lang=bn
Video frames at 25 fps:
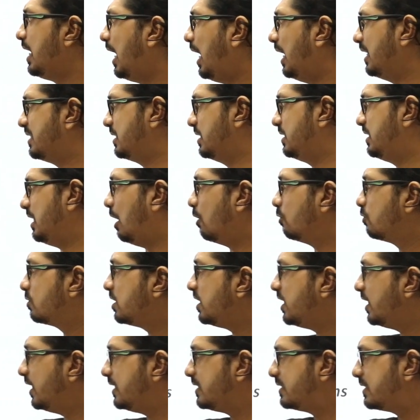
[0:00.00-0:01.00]
আচ্ছা ডাউট
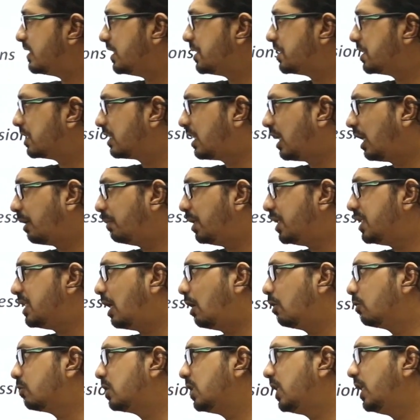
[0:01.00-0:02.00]
ক্লিয়ারিং সেশন থাকবে
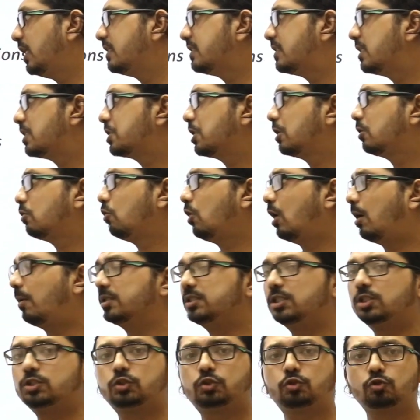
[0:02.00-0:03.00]
ডাউট ক্লিয়ারিং সেশনগুলো
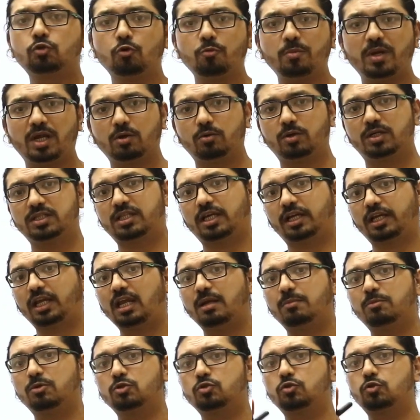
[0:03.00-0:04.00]
আমাদের জুমে হয়ে থাকে
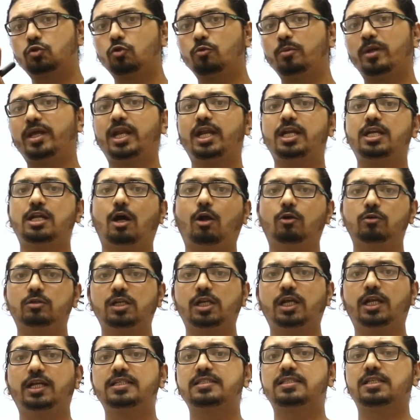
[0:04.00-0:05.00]
এবং জুমের এই ডাউট
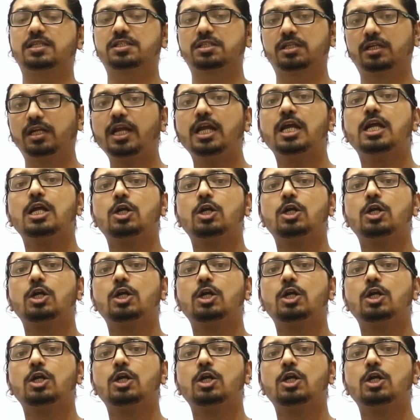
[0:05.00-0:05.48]
ক্লিয়ারিং সেশনে